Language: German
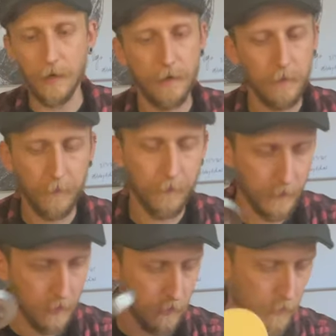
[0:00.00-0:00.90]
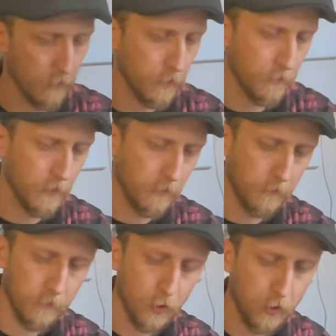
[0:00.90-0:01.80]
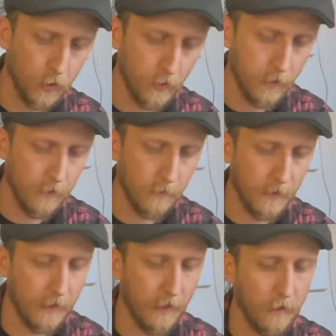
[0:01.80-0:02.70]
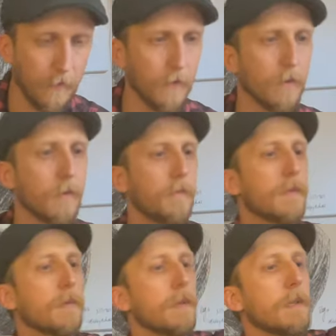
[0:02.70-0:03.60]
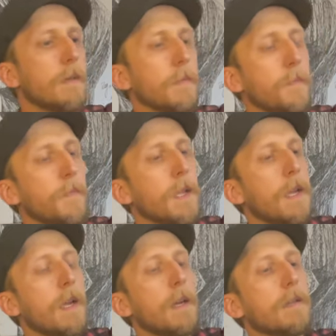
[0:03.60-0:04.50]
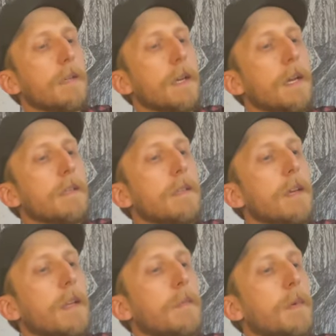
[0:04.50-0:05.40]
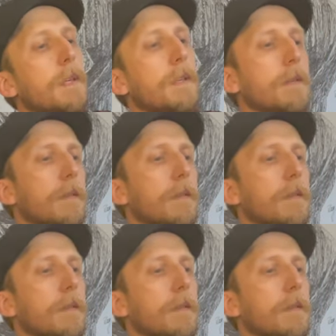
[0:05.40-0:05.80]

an. Natürlich wieder schön aus Metall von oben bis unten. Zuerst hat man hier